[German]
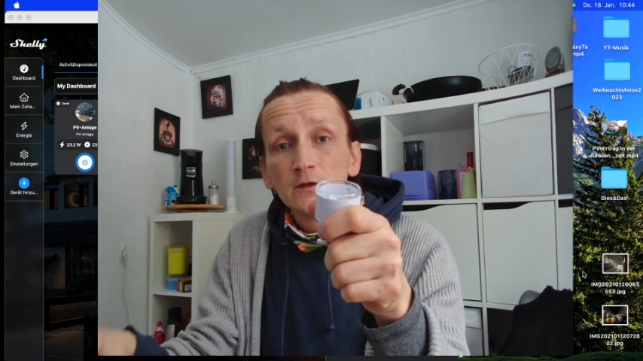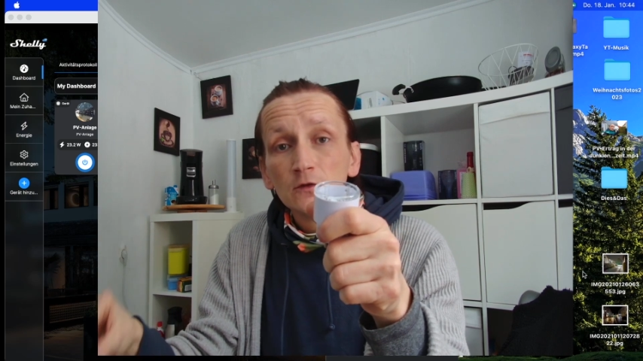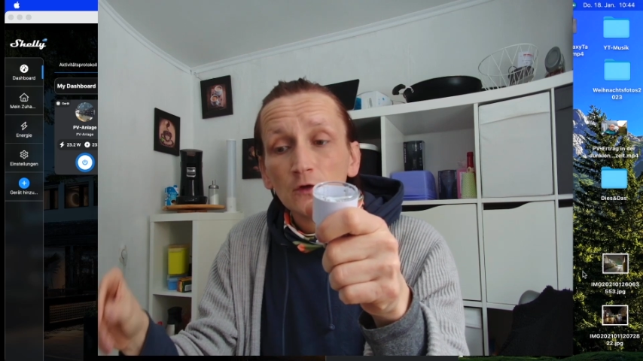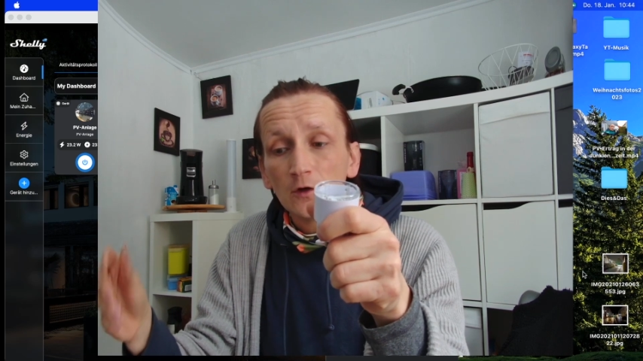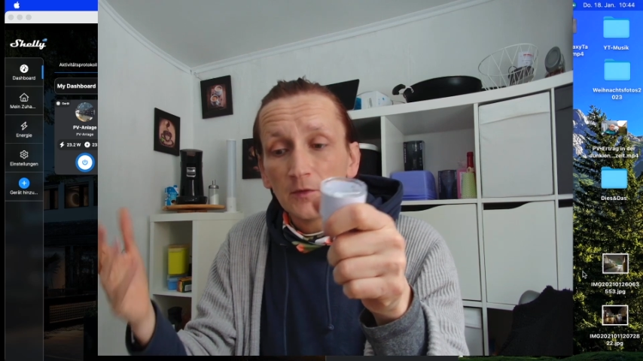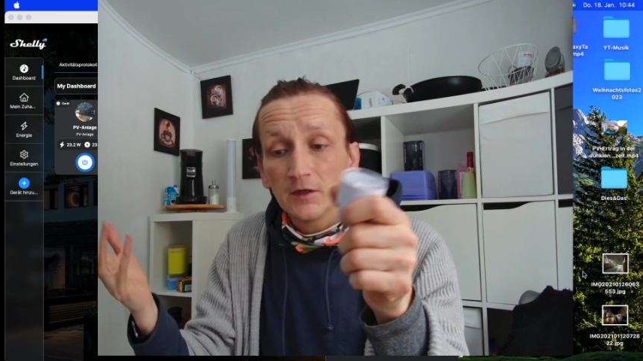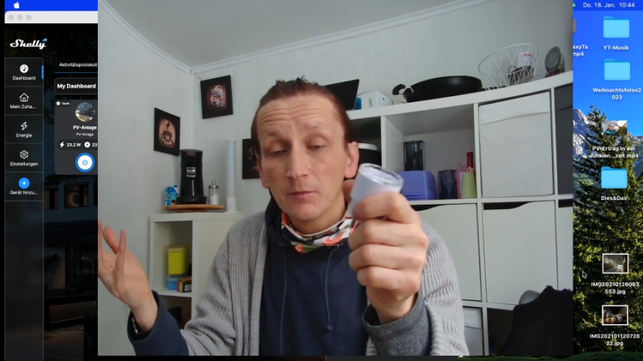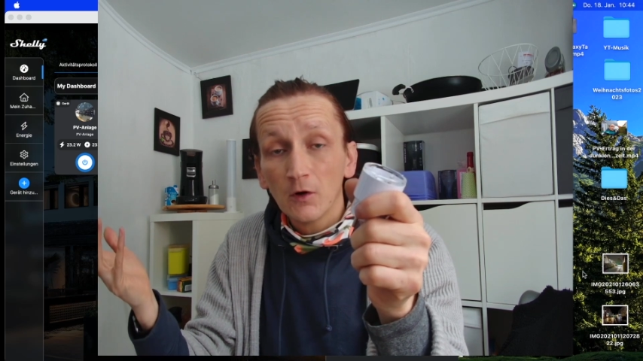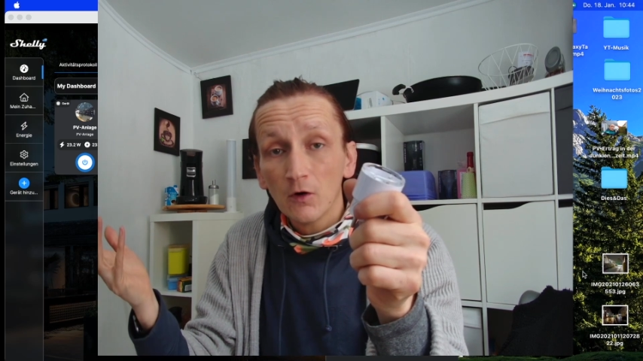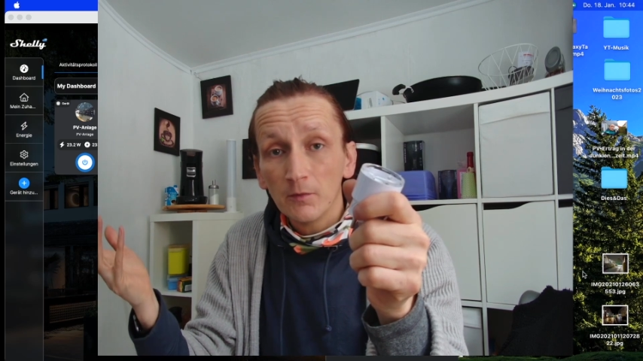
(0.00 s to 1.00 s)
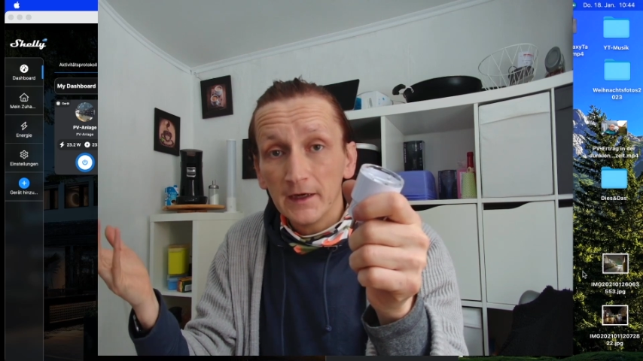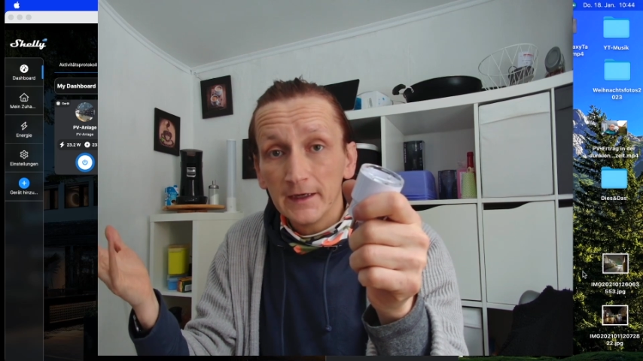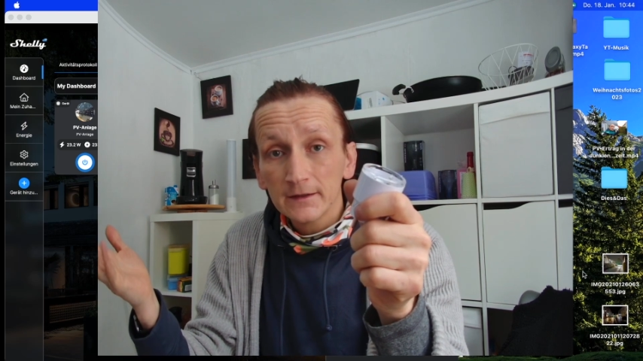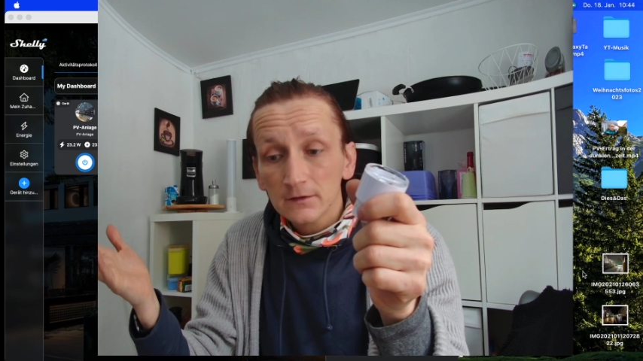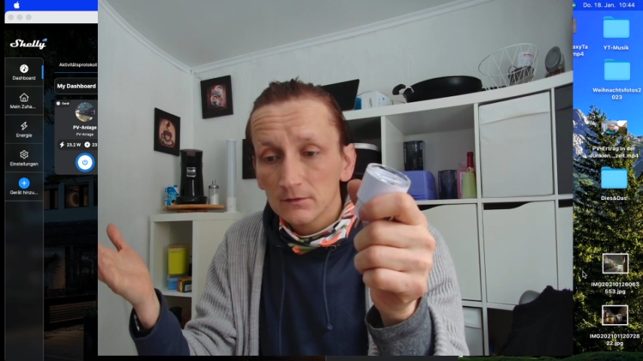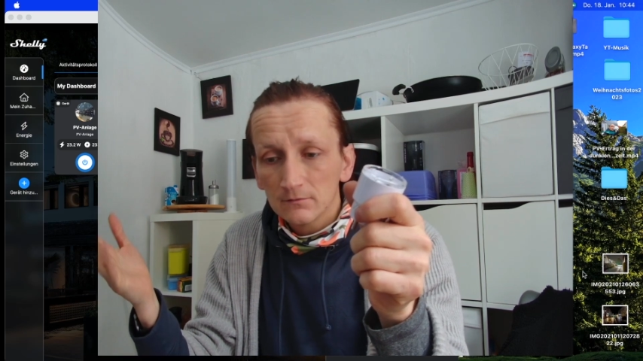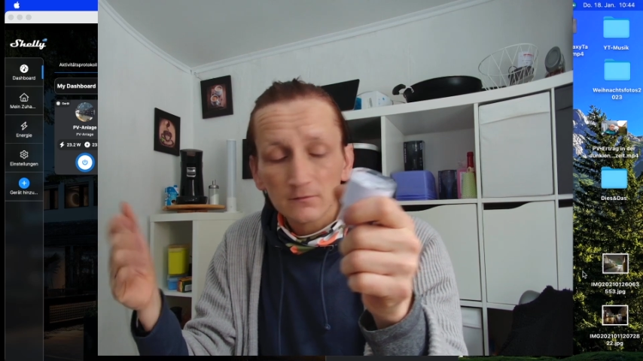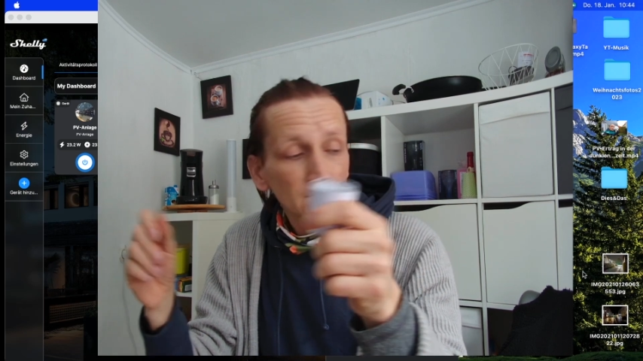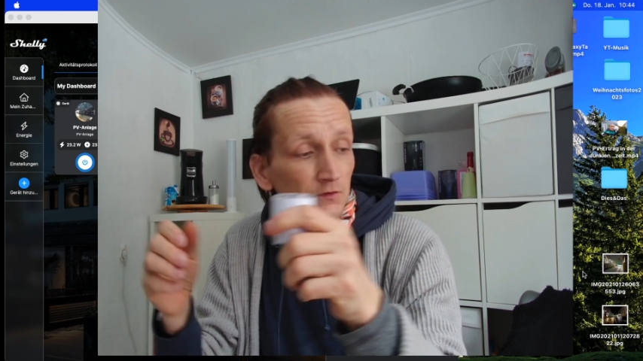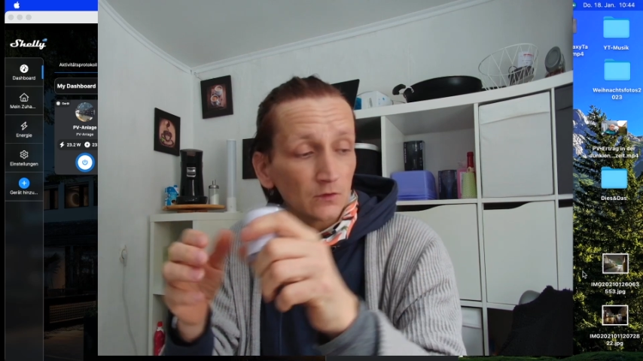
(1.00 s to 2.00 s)
ja, meine Powerbank
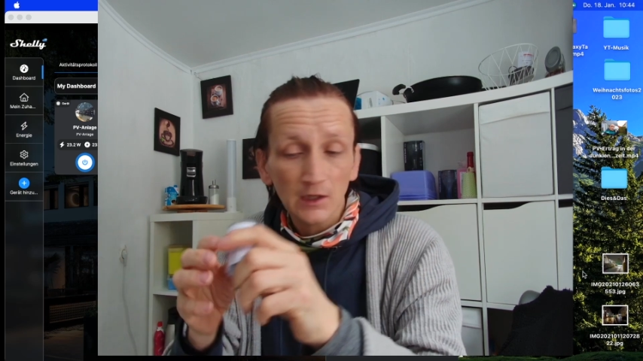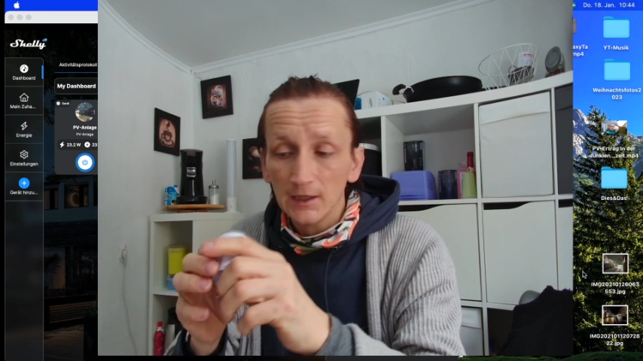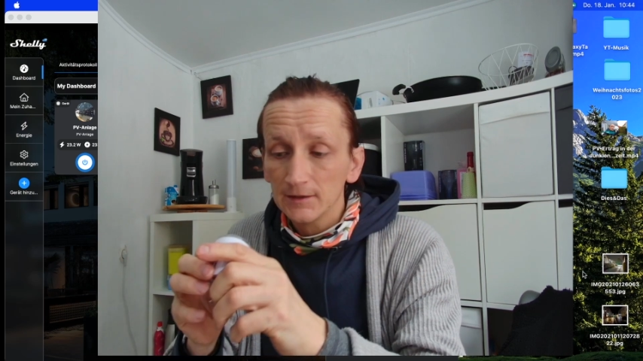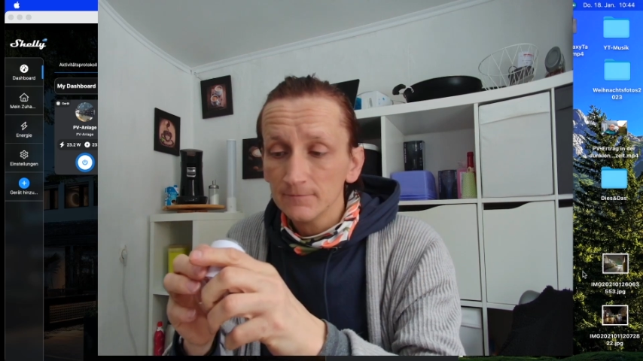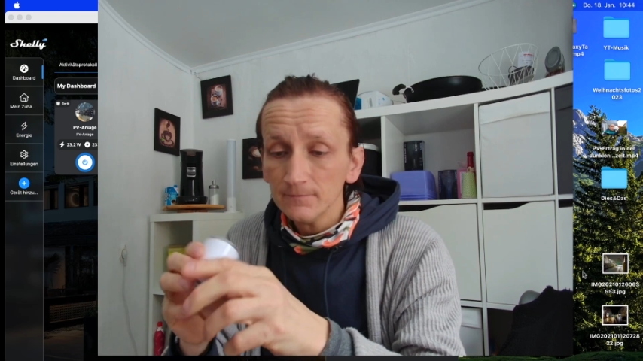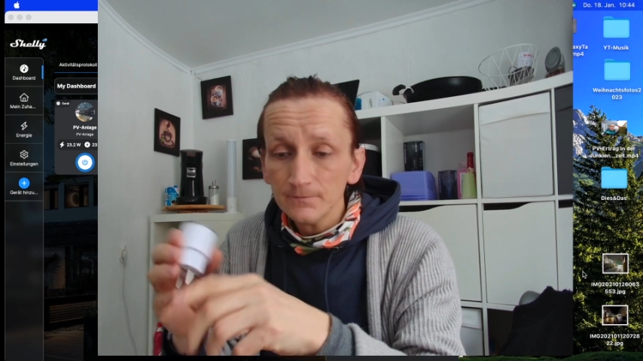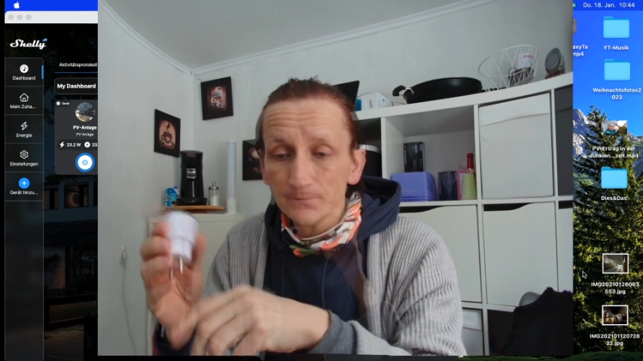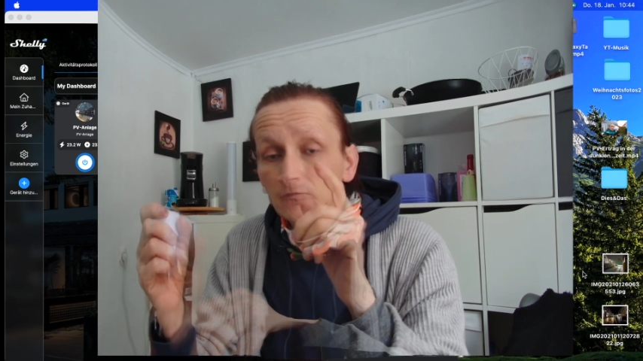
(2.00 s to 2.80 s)
zu laden.